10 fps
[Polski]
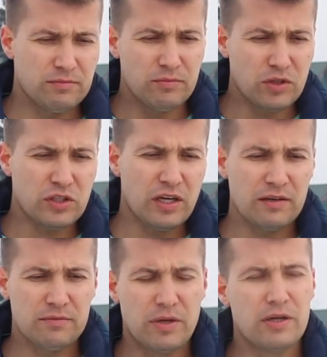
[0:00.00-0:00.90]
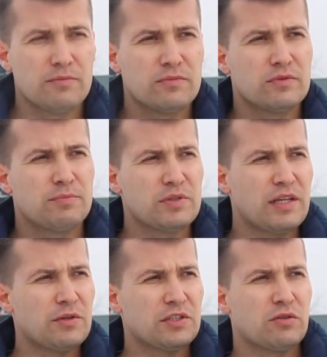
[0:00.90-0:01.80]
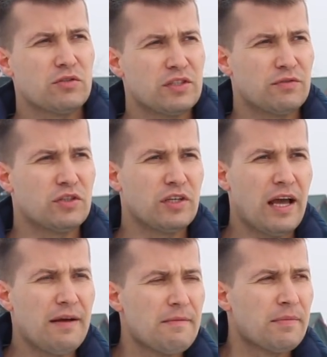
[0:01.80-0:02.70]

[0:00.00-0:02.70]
Może hmm, poznałeś jakąś dziewczynę,